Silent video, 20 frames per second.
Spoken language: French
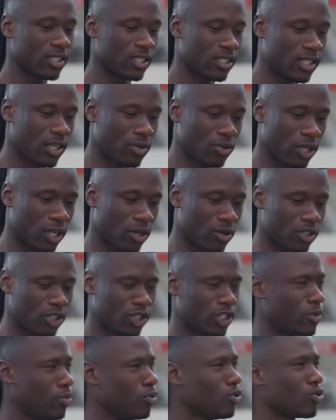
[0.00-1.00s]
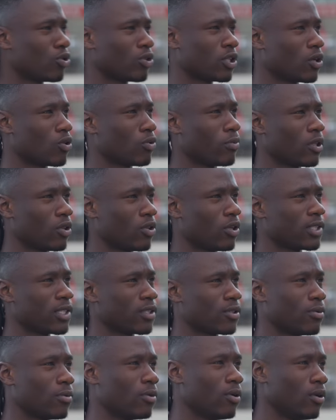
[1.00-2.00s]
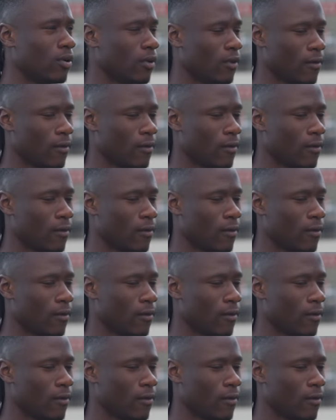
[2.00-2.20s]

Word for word: C'était contre la croche, je sais plus, je suis rentré combien de temps exactement.